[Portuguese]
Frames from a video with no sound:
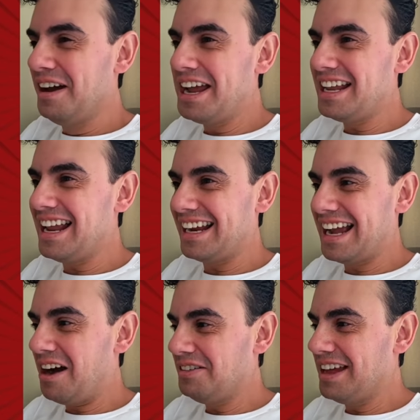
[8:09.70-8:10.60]
Ai, que
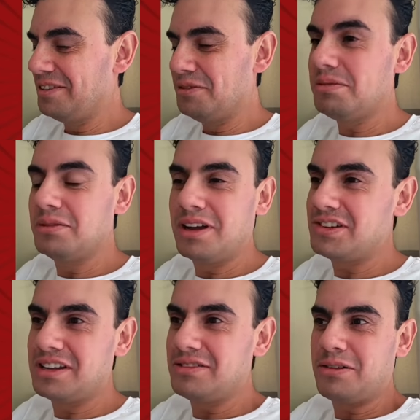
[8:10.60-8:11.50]
legal, né? Não, a
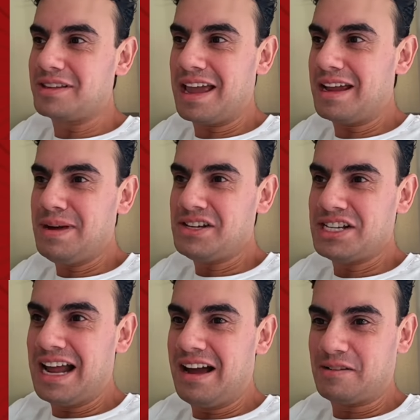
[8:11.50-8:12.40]
gente não consegue
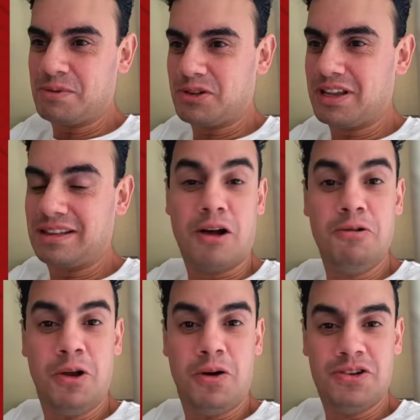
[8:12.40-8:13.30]
imaginar as pessoas de
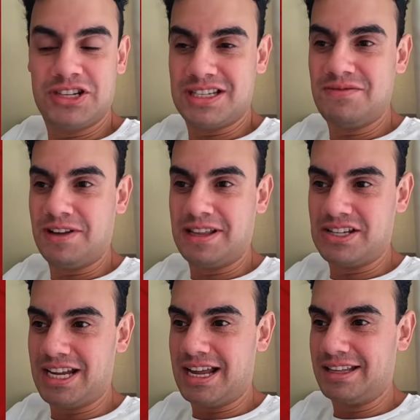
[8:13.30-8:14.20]
tão longe assim vendo
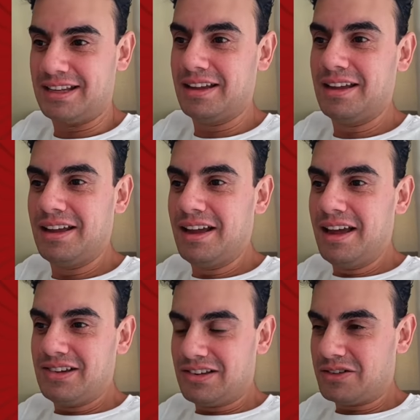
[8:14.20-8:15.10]
a gente.
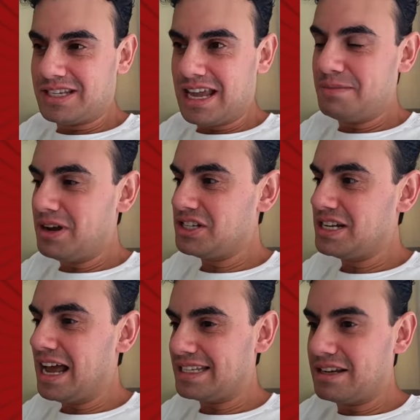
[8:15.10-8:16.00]
A gente consegue
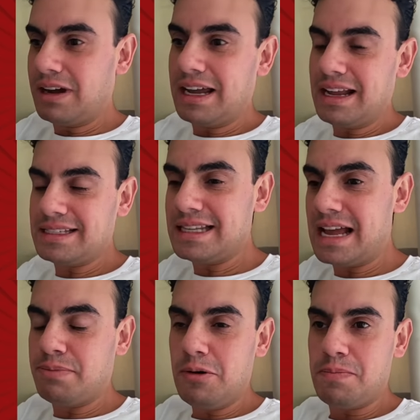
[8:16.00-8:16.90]
imaginar assim, alguém da
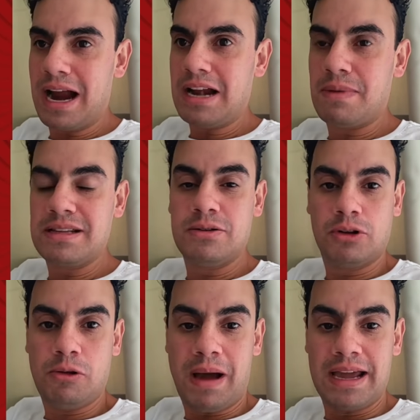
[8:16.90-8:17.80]
cidade por perto, mas de
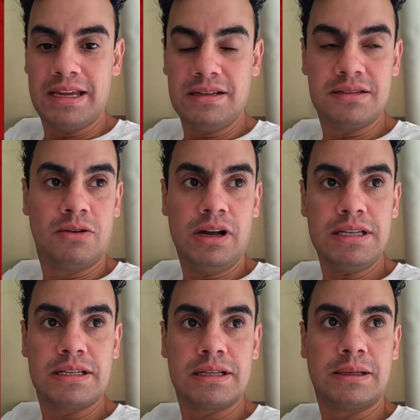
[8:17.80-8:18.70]
outro país,
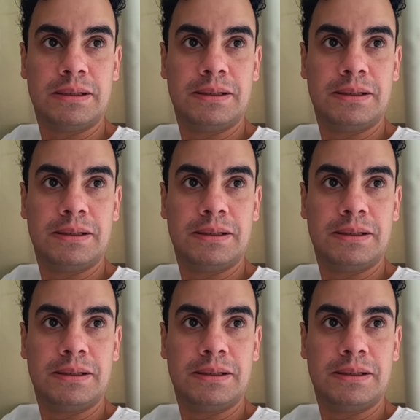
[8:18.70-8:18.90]
nossa.